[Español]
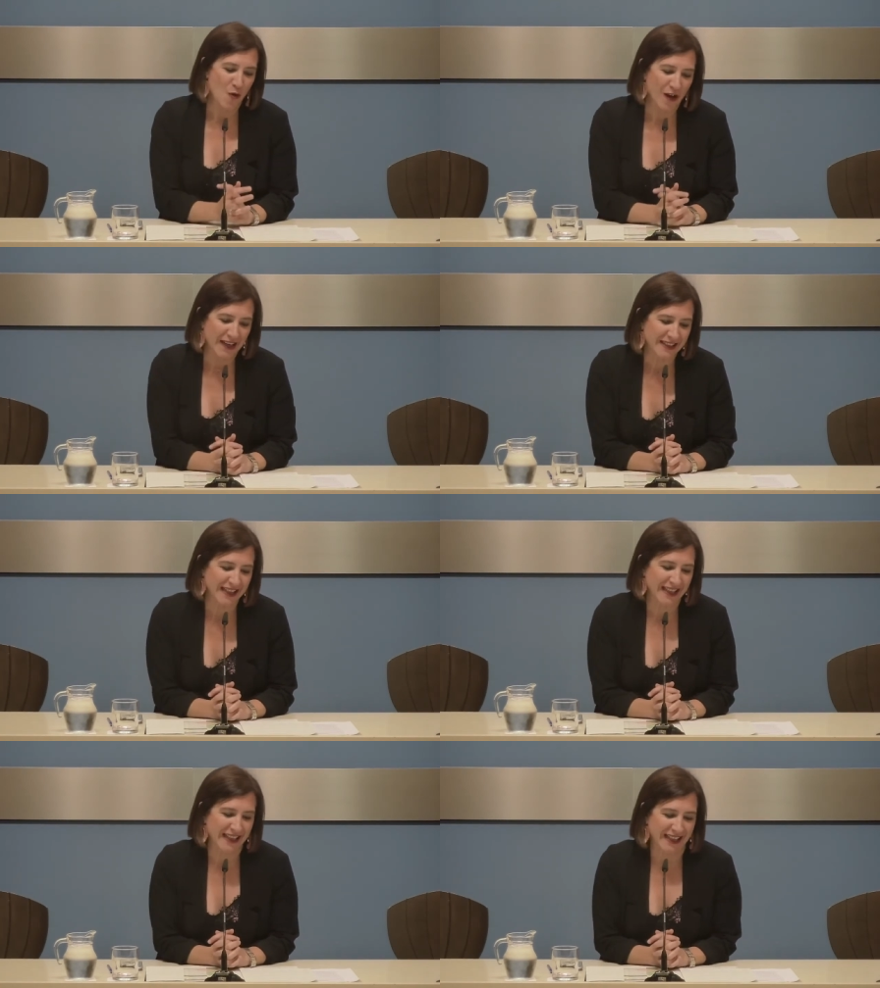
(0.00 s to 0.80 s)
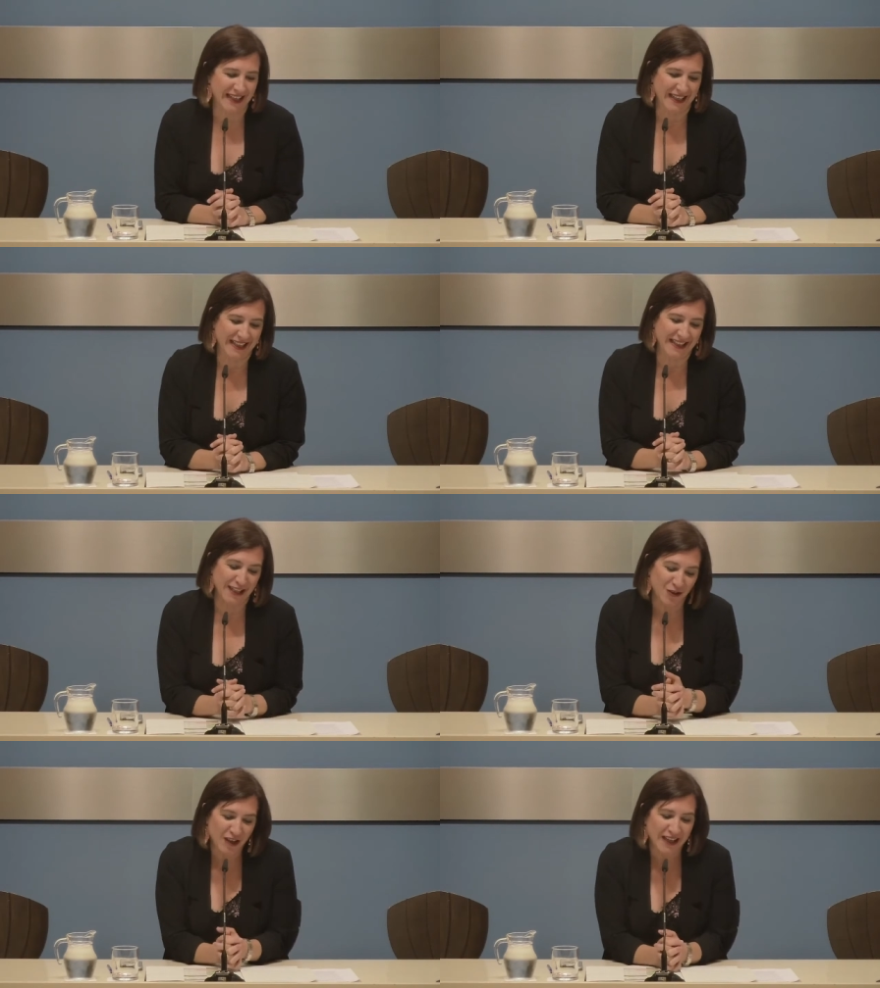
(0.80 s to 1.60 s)
gerente de,
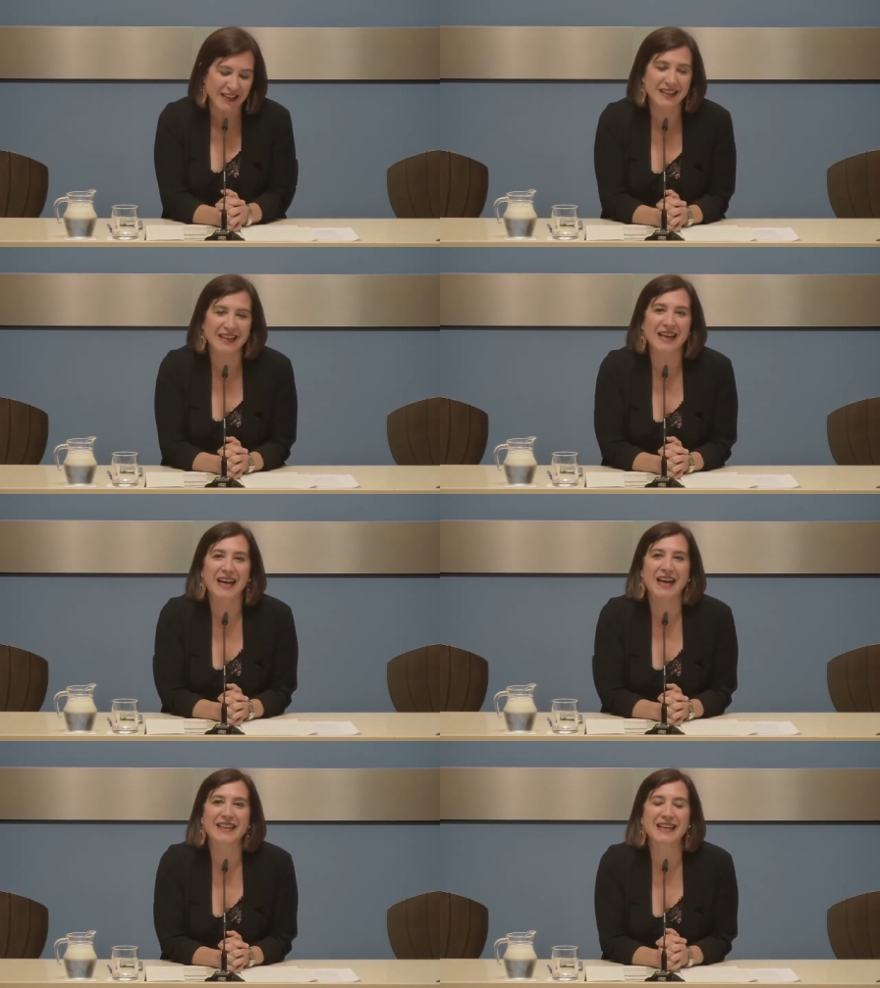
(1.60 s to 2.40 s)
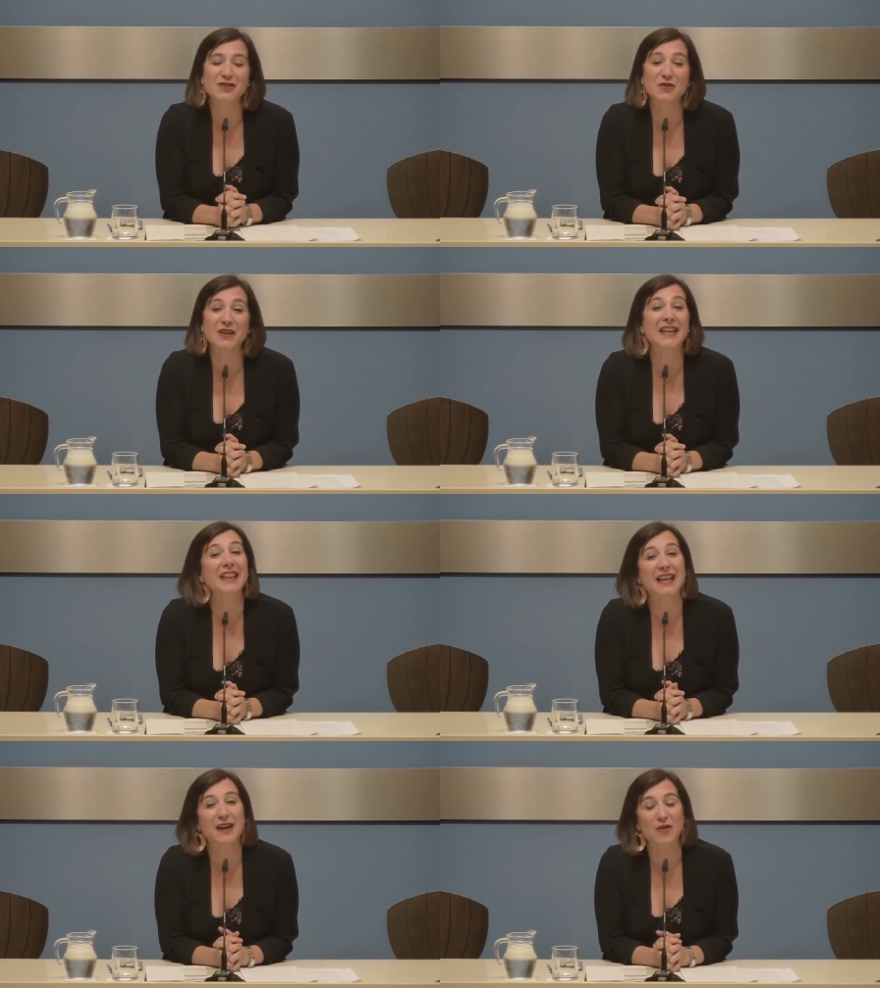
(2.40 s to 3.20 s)
director gerente de la, Sociedad
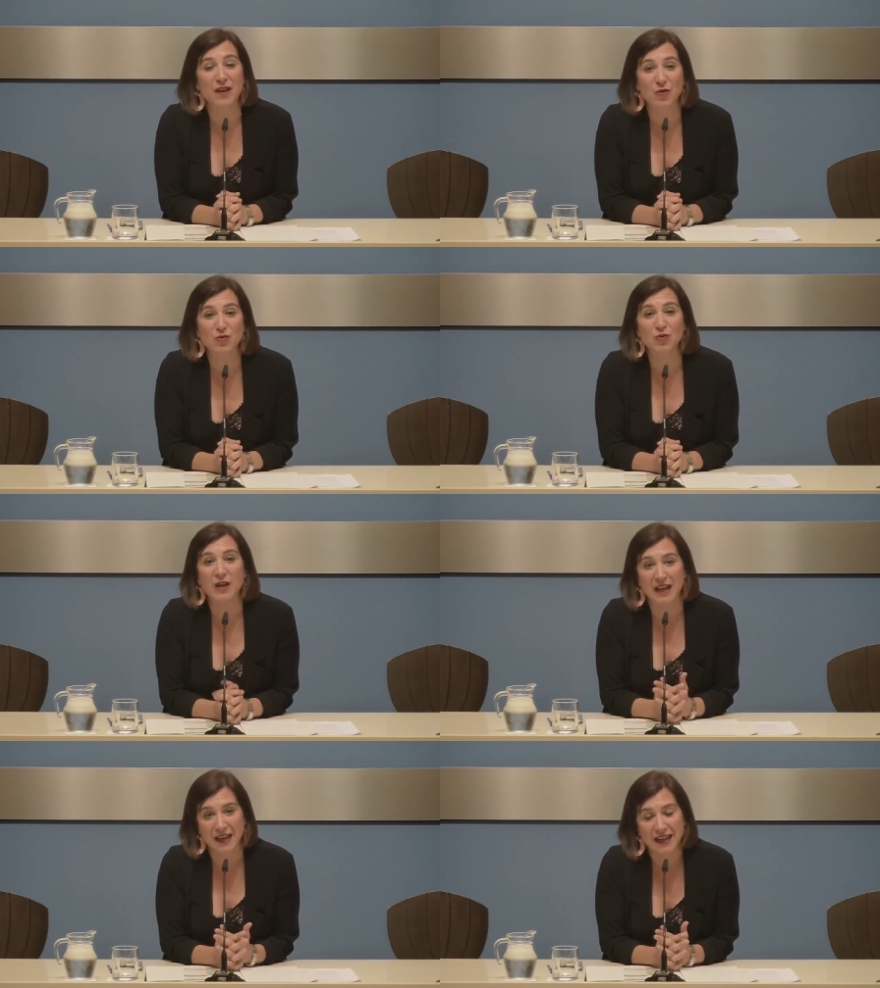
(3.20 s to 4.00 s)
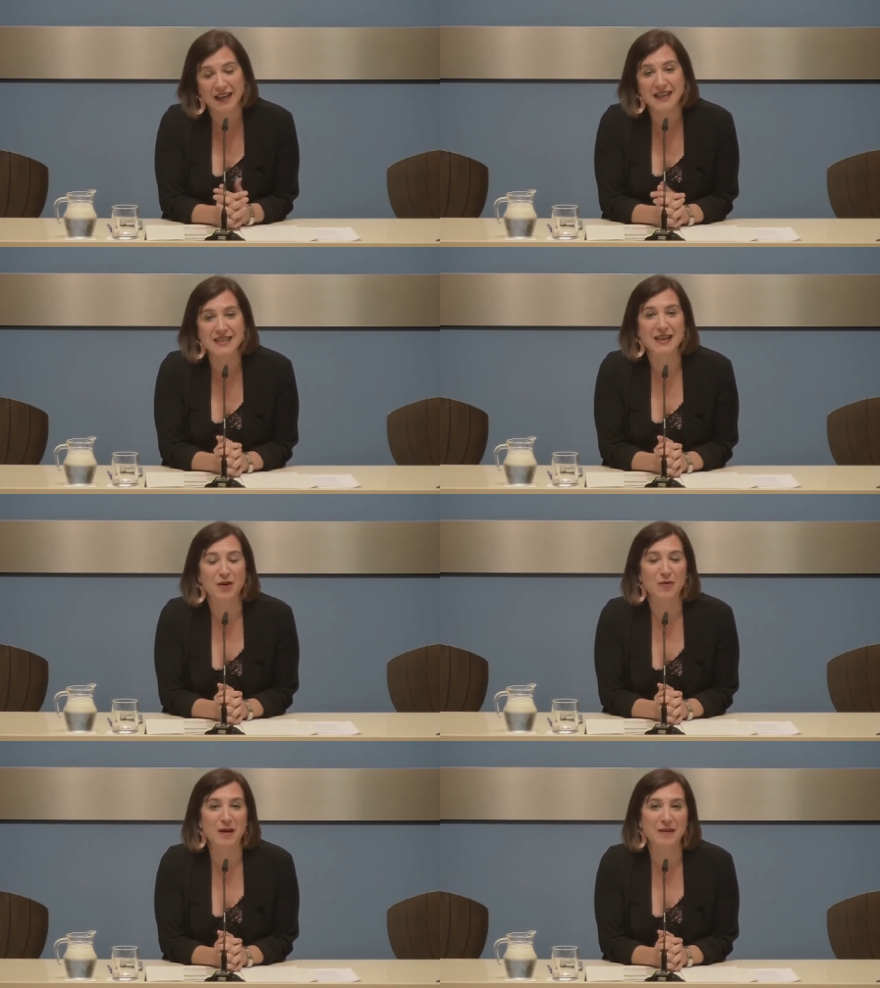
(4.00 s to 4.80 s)
de Zaragoza Cultural
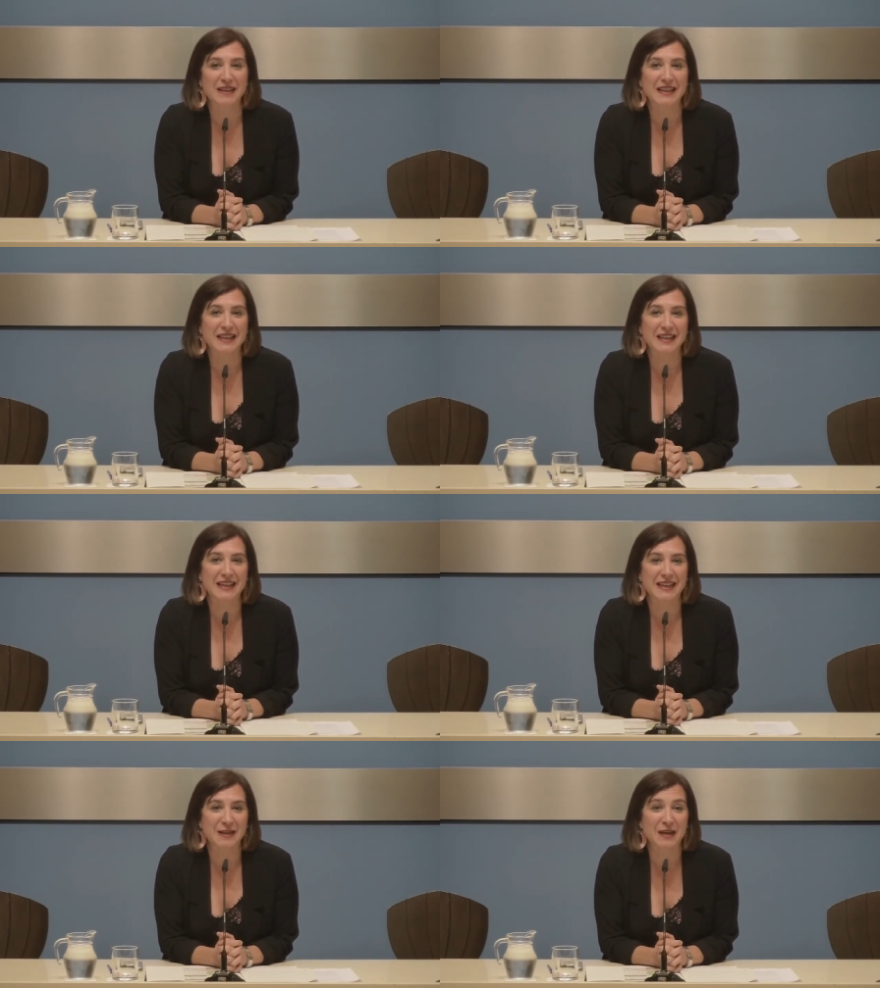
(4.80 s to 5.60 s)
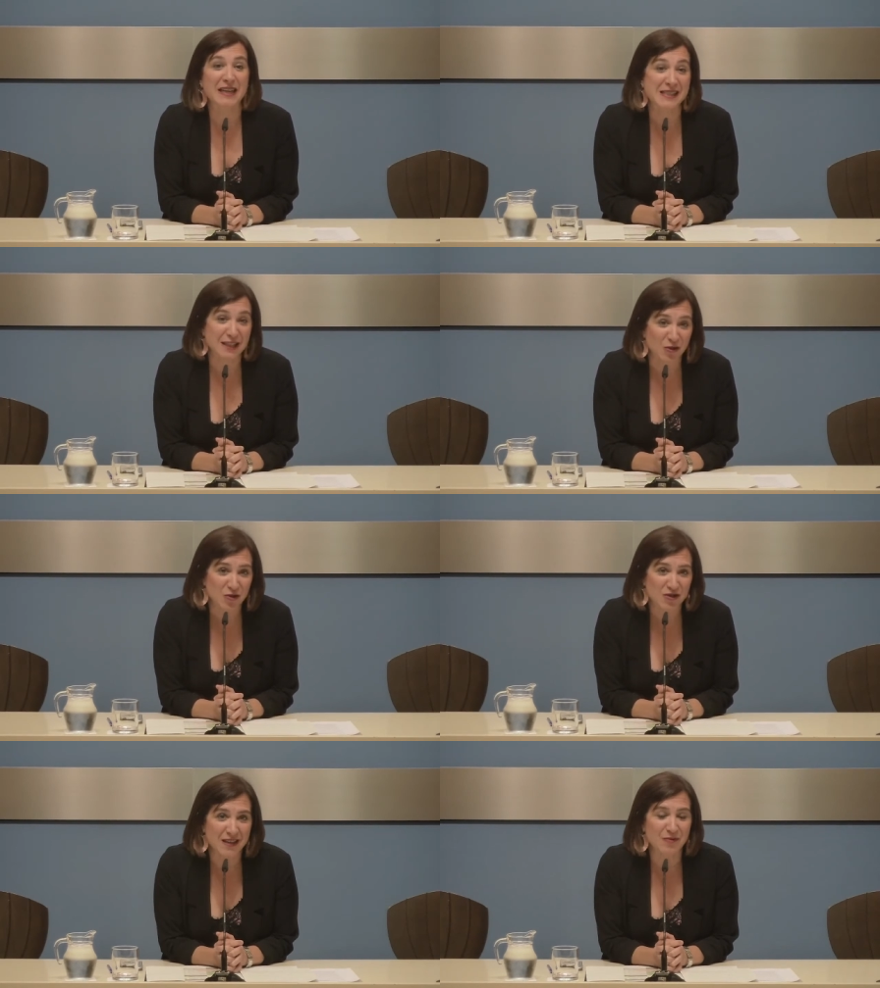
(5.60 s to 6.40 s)
sea obviamente
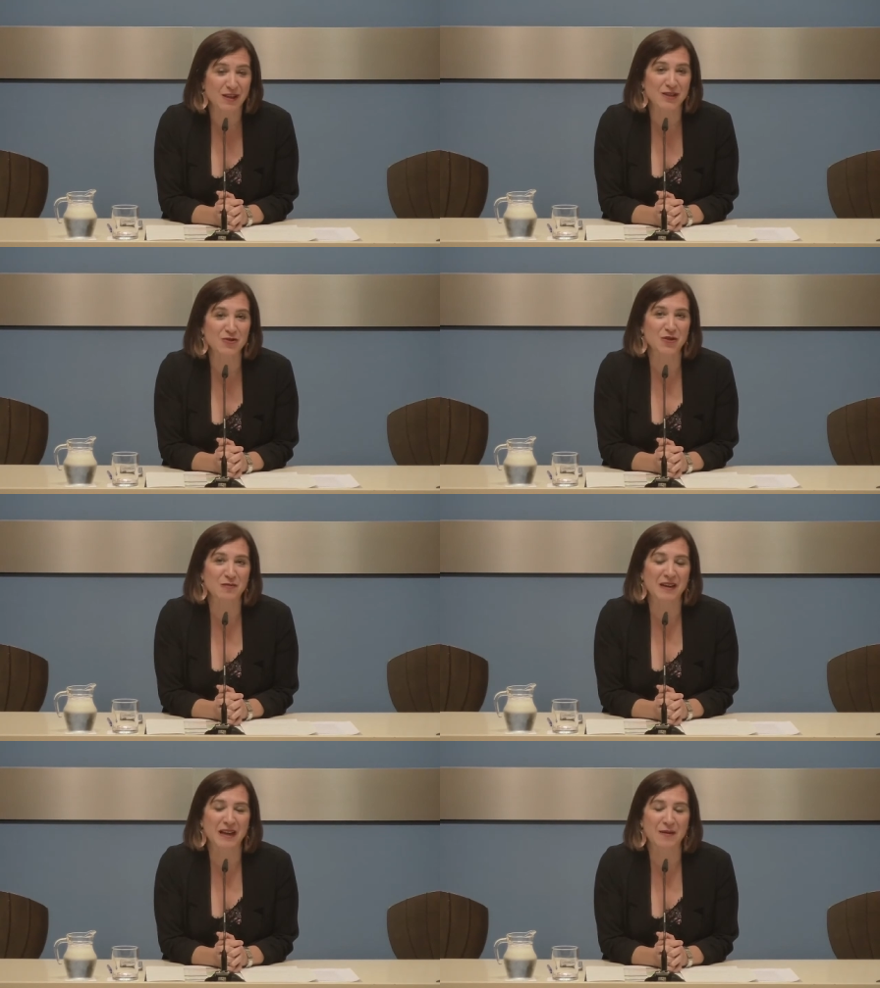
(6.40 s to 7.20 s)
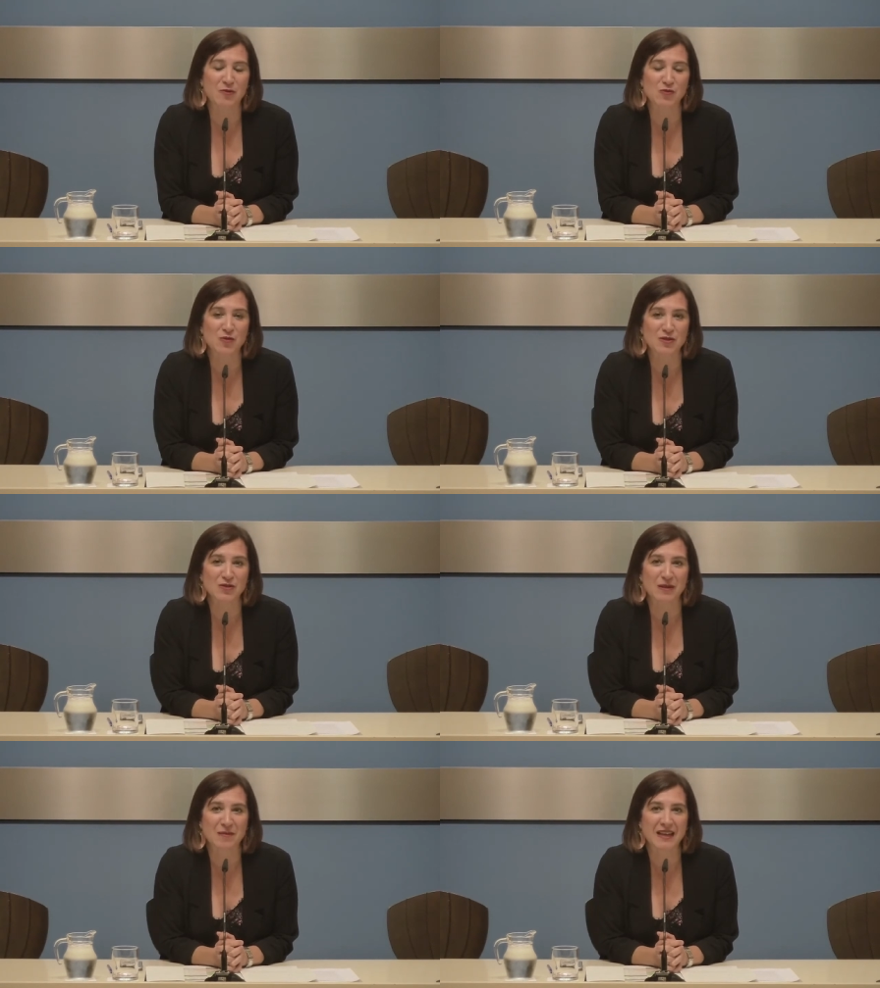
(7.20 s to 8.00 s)
exitosa, porque eso implica, por
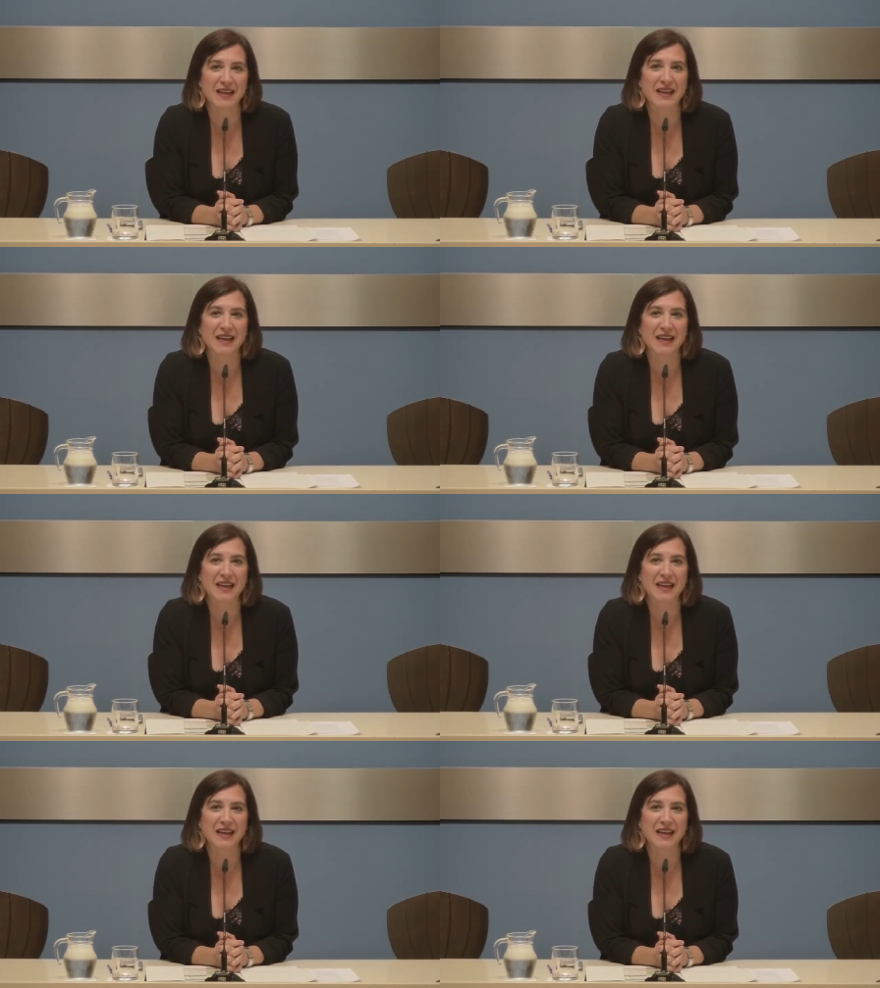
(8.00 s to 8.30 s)
supuesto, también